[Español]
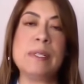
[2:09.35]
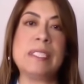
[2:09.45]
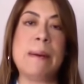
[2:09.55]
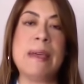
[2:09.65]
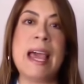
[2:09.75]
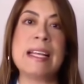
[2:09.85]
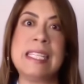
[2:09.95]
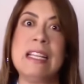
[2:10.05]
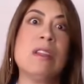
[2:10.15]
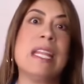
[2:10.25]
pues había
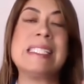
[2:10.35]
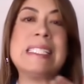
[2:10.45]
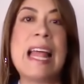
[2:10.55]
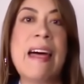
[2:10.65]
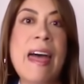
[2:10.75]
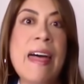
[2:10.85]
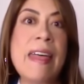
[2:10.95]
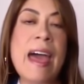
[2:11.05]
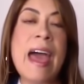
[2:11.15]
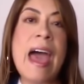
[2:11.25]
sido
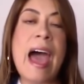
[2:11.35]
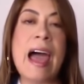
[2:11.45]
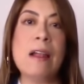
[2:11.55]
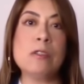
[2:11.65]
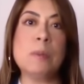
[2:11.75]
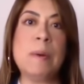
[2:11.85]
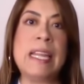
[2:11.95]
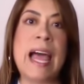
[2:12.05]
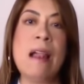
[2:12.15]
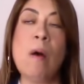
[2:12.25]
trasladada al
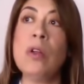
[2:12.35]
hospital,